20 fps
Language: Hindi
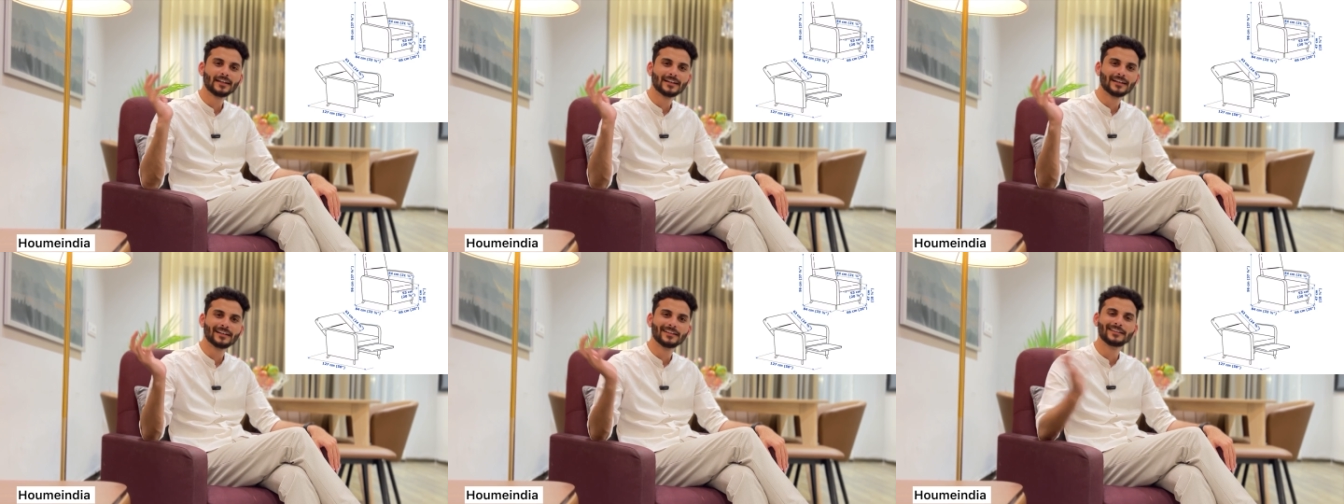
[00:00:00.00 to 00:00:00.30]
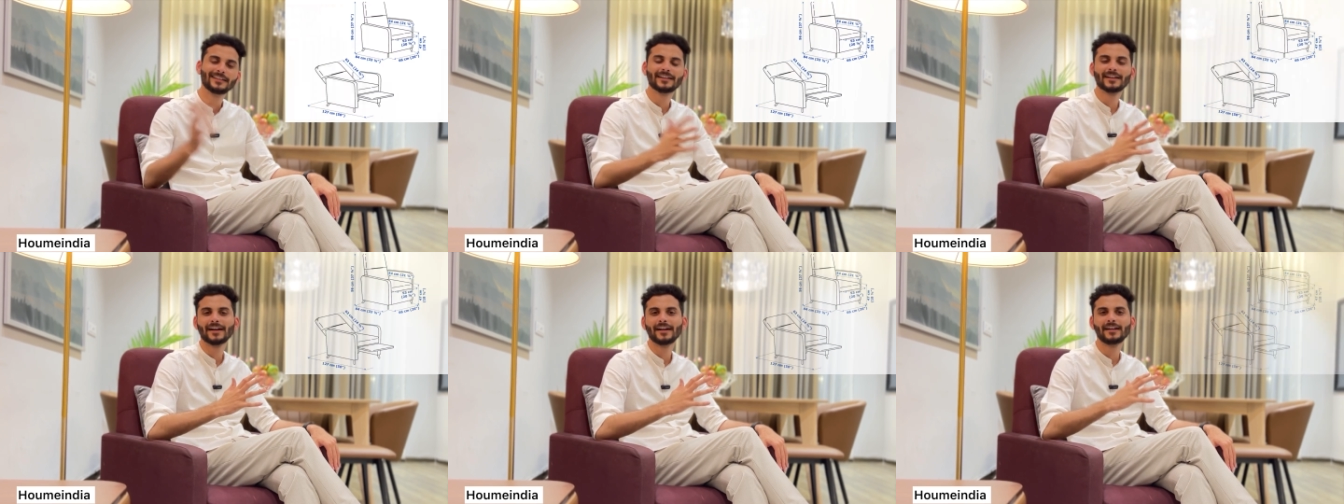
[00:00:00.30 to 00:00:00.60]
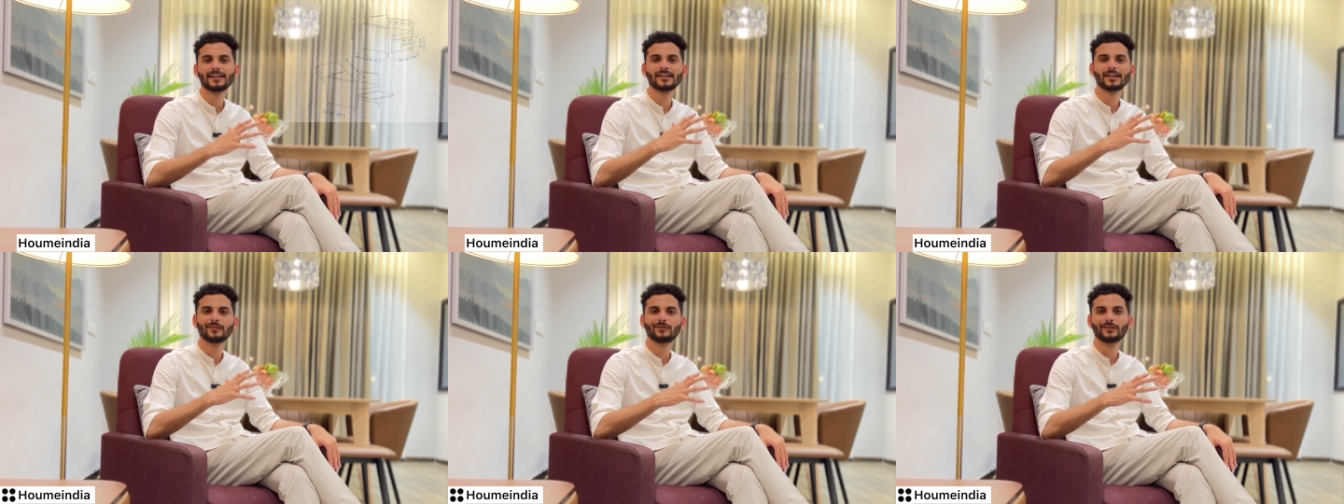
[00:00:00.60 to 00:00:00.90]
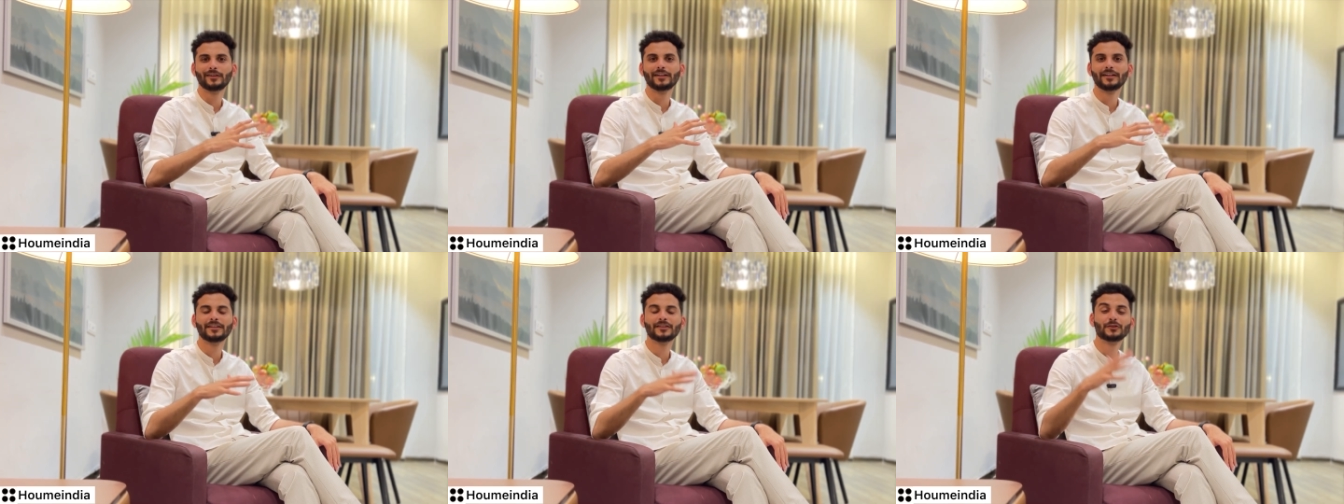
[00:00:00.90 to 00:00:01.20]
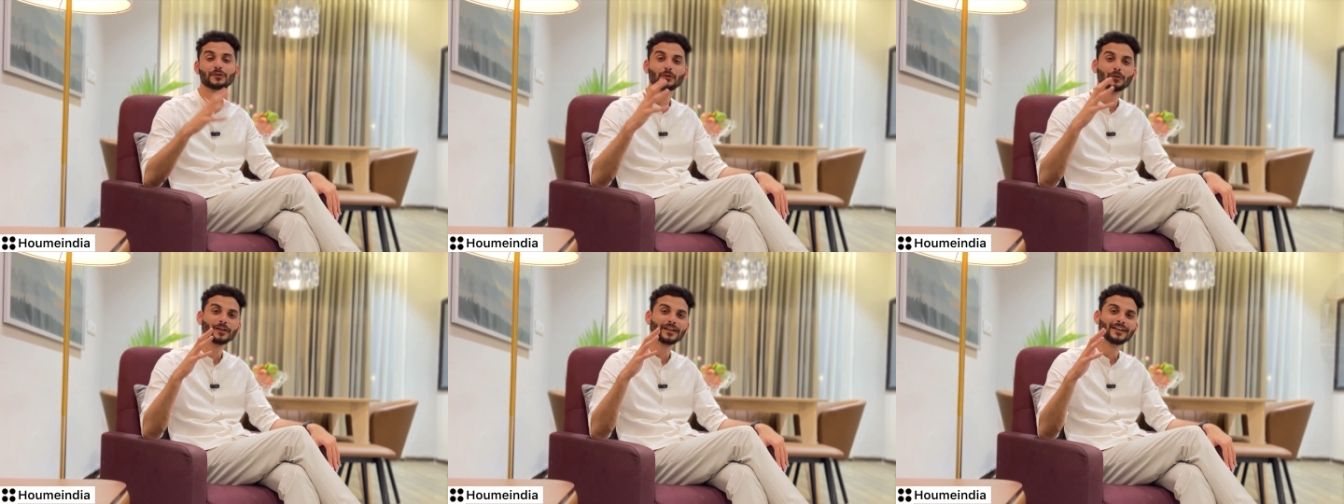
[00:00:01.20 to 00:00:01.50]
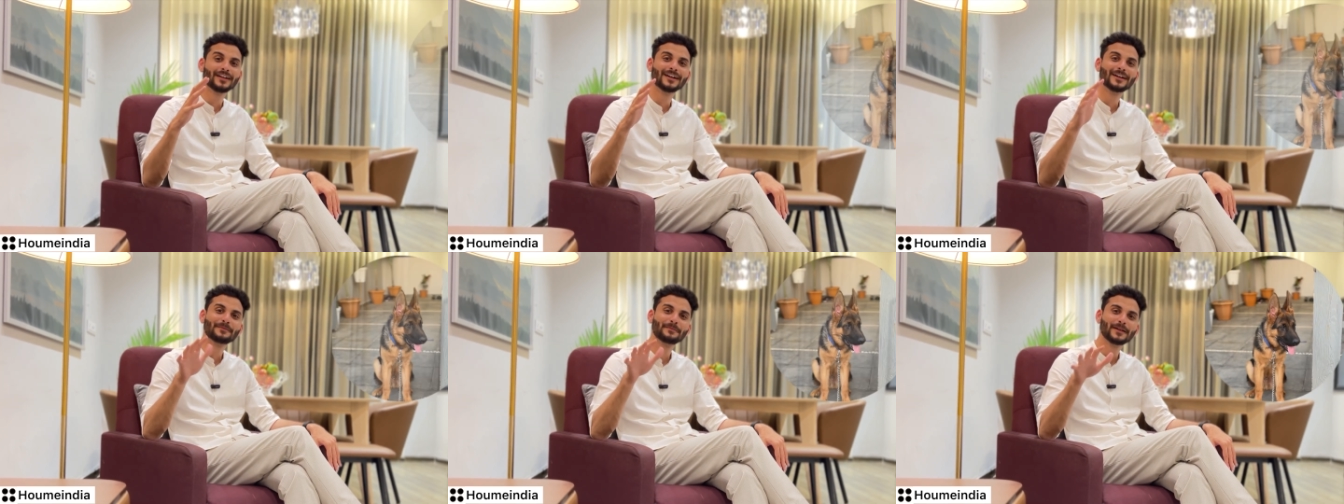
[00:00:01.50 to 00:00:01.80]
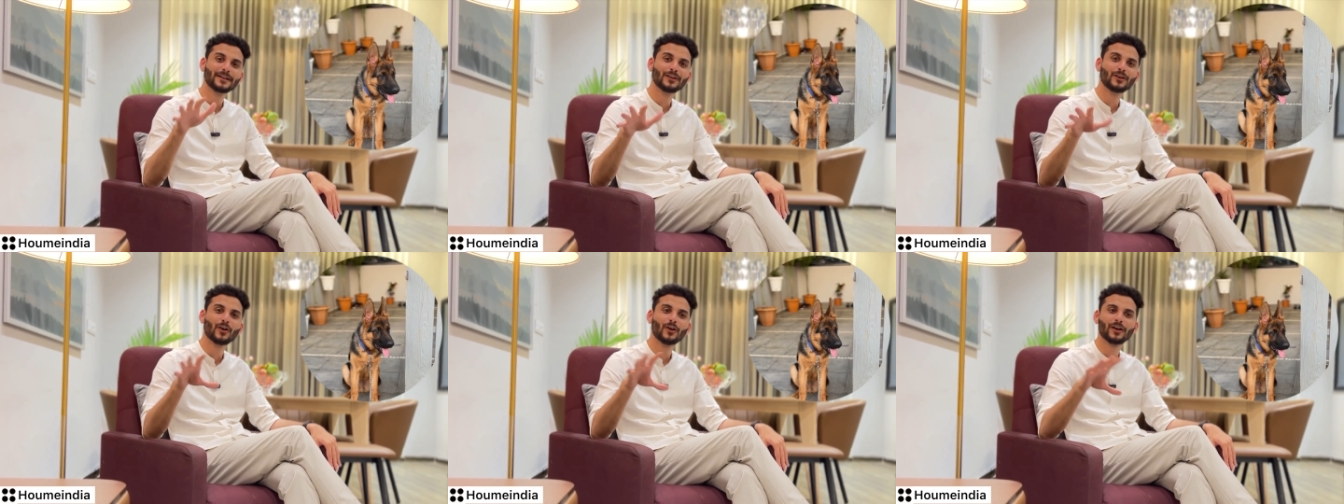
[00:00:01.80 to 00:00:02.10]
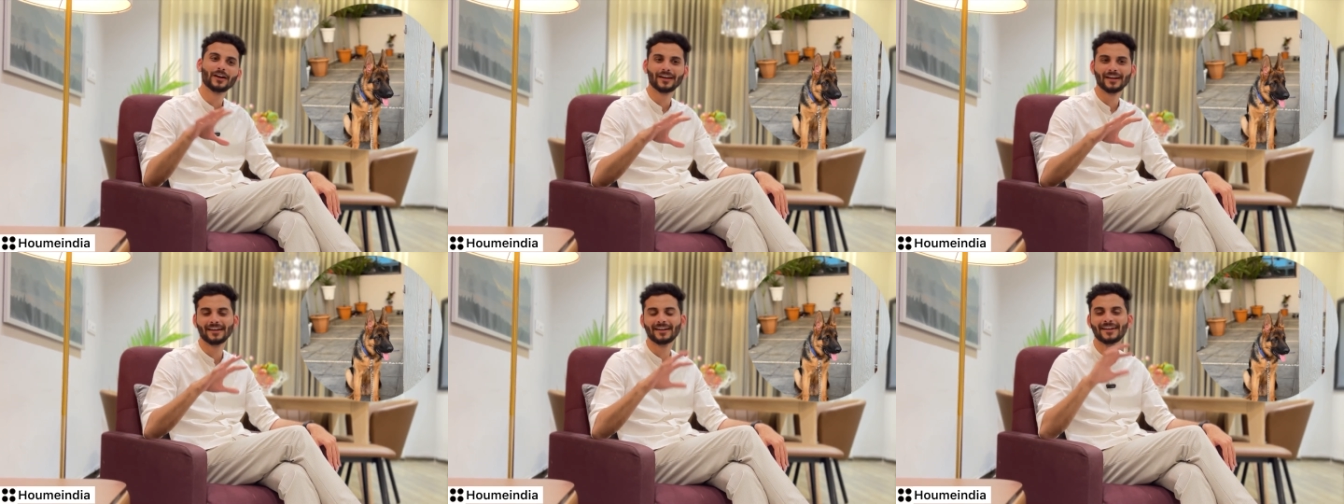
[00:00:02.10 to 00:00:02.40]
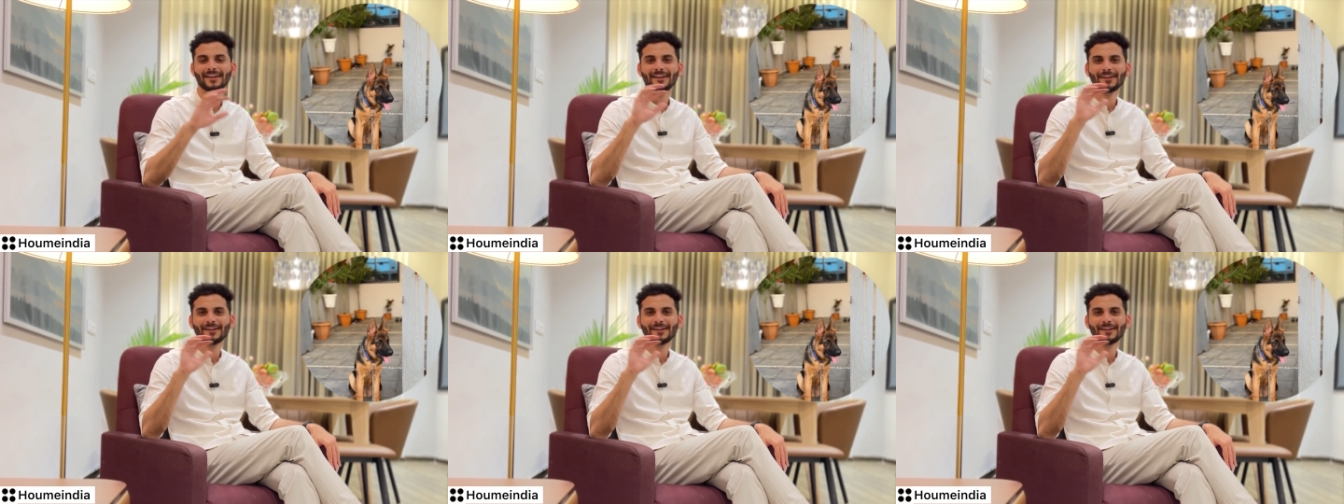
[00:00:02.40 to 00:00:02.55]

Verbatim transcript: एक लेदर राइट का फिनिश क्योंकि घर में डॉग है